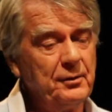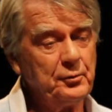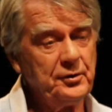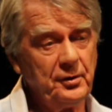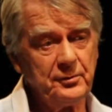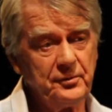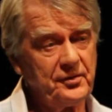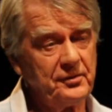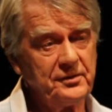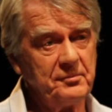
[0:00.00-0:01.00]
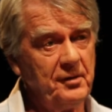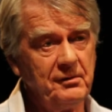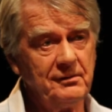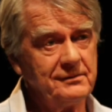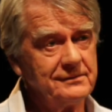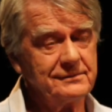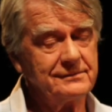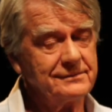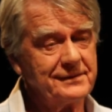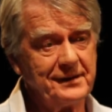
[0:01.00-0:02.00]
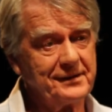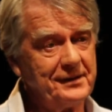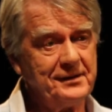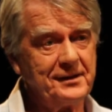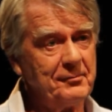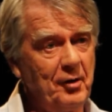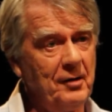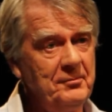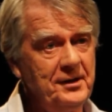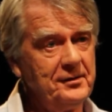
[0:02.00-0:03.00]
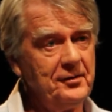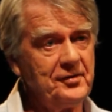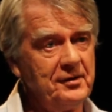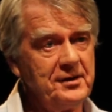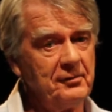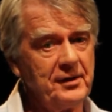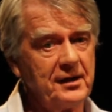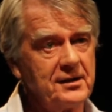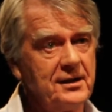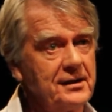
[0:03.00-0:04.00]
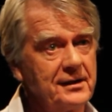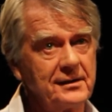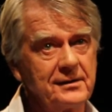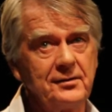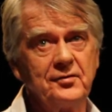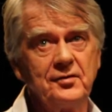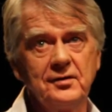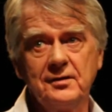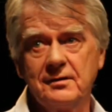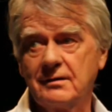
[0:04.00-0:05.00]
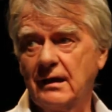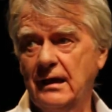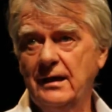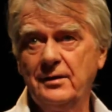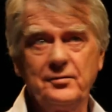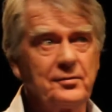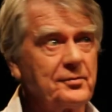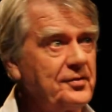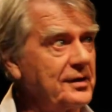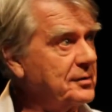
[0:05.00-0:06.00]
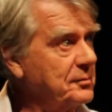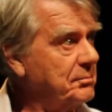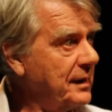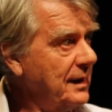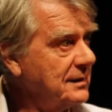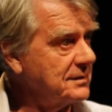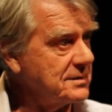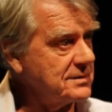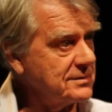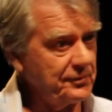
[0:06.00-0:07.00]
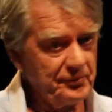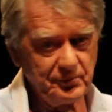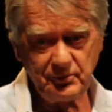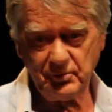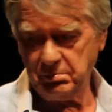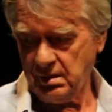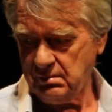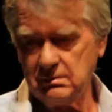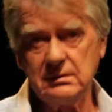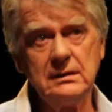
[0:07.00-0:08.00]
Autant de sentiments, Catherine, qui me ramenait des années en arrière, ici, sur cette plage, sur ce banc,